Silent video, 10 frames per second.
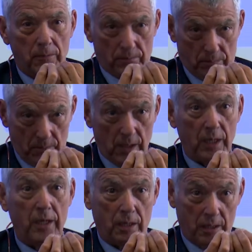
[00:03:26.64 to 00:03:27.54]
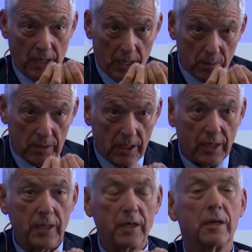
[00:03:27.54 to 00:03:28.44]
de enseñar las seis libretas donde
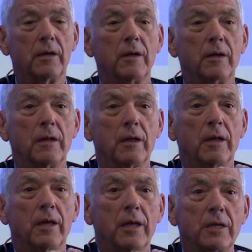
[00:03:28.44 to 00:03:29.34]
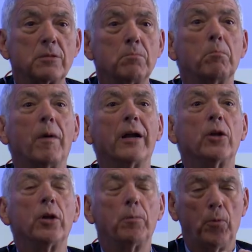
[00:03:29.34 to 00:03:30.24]
lo apunta todo y
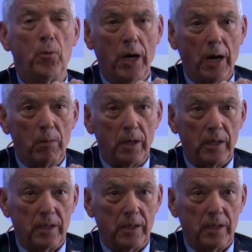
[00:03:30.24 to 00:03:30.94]
me parece que